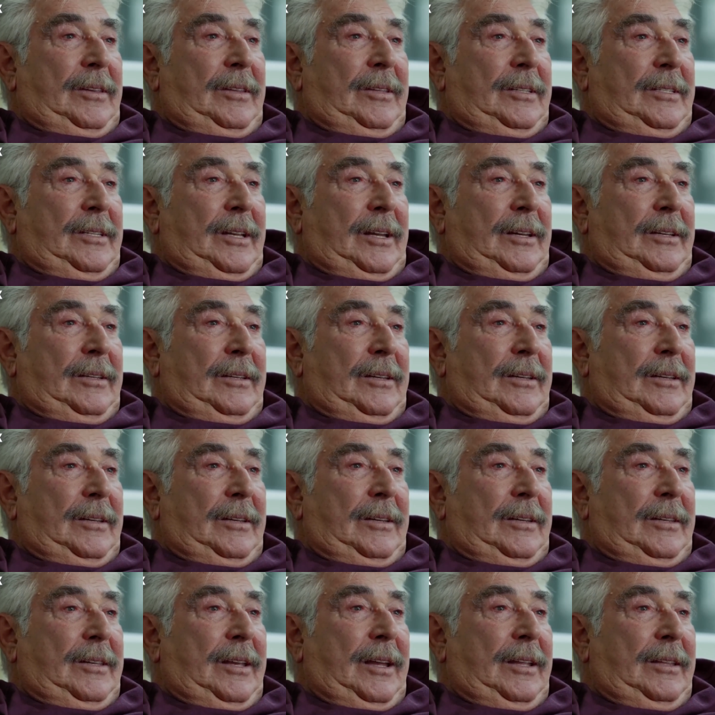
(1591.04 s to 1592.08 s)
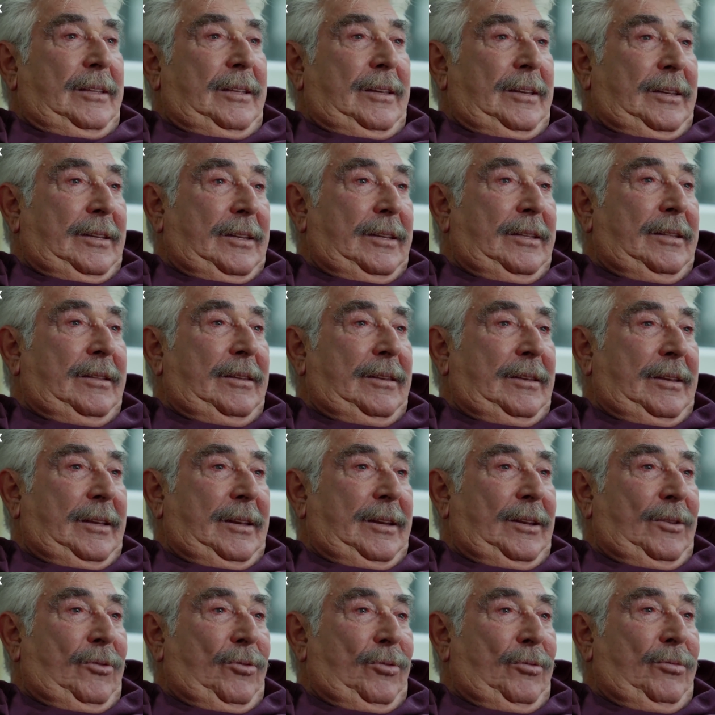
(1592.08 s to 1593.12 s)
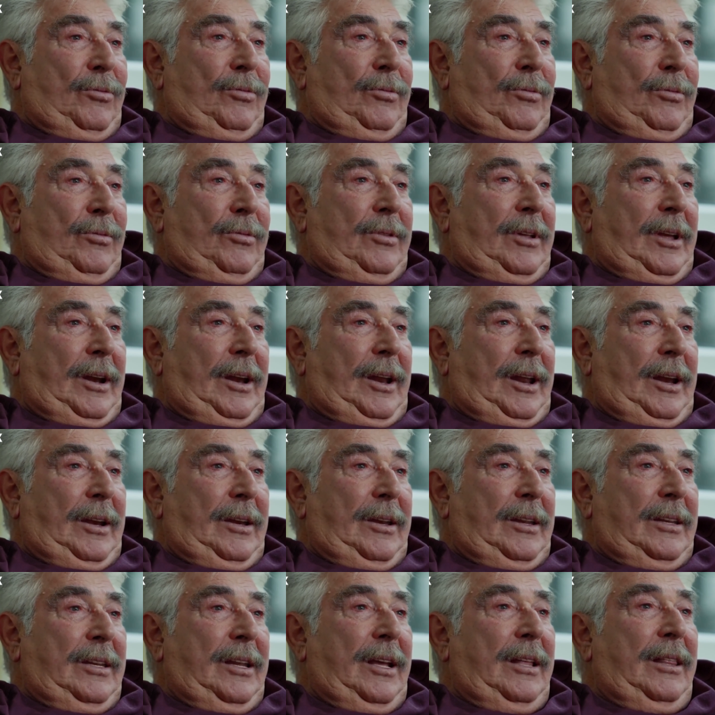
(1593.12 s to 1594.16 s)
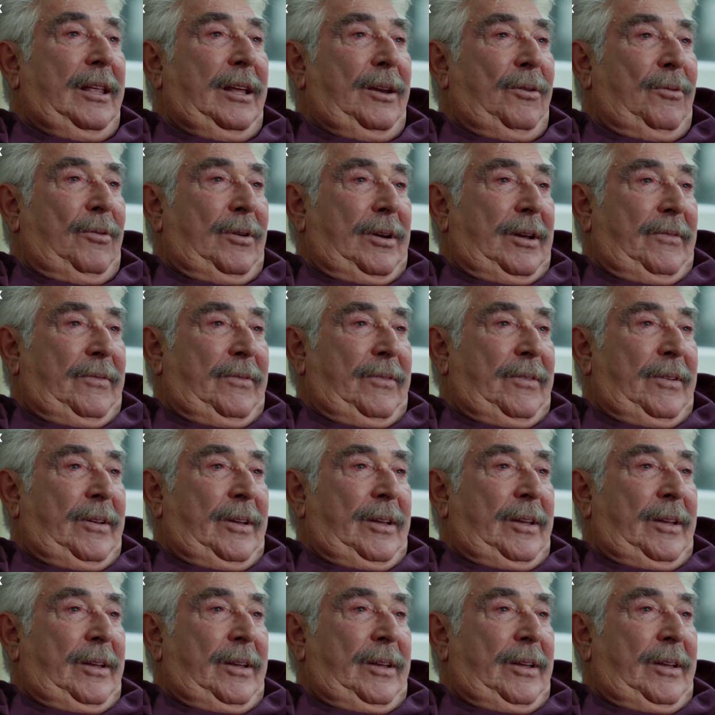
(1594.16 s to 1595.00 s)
E, insan kendini gittiği yere götürür derler ya, yalan o laf.